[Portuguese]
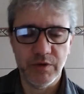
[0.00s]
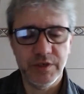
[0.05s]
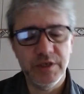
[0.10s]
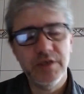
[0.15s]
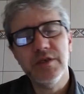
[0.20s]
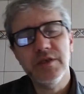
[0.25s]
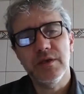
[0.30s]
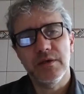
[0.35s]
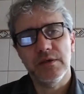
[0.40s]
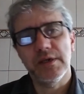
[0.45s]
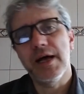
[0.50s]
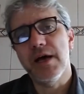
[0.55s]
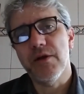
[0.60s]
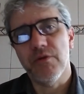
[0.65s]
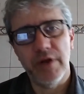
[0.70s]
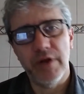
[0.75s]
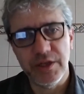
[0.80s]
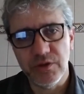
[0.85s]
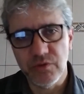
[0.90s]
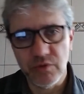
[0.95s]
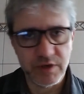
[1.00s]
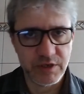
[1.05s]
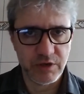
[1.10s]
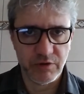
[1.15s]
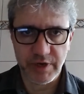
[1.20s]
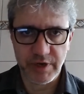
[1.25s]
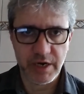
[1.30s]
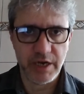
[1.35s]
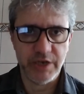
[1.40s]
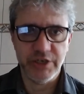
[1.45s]
Existe, claro, leituras
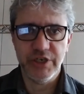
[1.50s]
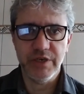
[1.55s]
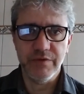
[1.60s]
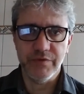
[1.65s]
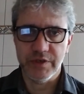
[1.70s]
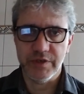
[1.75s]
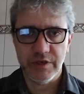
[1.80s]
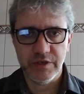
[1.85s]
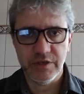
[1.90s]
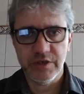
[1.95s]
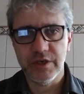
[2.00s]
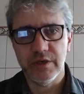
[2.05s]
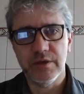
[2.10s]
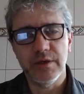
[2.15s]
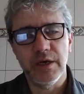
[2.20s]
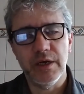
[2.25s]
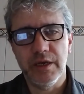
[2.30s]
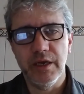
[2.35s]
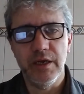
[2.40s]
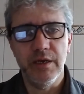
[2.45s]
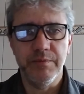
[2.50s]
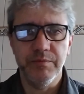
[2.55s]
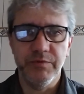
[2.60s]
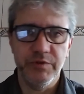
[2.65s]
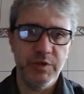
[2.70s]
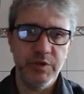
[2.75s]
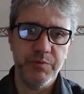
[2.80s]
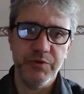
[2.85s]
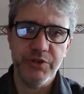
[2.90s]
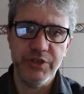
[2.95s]
alternativas, existe aquele
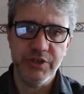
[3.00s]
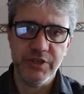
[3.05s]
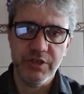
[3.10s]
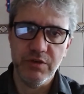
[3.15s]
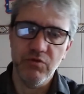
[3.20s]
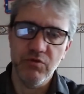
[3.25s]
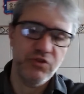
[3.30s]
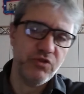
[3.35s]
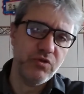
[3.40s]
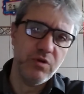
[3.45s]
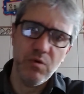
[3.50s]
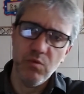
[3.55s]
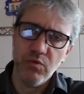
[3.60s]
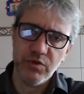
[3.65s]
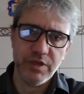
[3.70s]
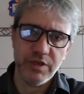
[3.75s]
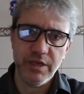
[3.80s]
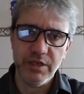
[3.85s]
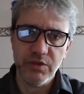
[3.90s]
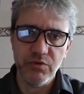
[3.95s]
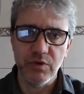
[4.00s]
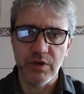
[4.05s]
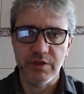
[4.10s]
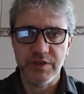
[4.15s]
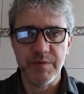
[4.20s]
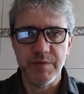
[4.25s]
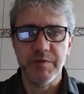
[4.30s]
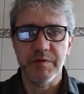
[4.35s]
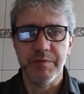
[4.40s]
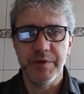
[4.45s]
tipo de ensino onde tu não usa leitura, tu
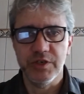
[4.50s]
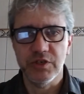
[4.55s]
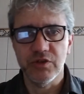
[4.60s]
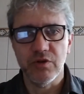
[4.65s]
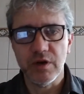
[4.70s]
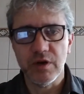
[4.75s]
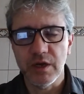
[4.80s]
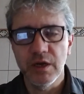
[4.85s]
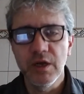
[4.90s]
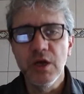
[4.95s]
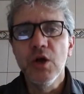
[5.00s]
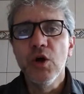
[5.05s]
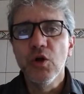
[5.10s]
simplesmente toca.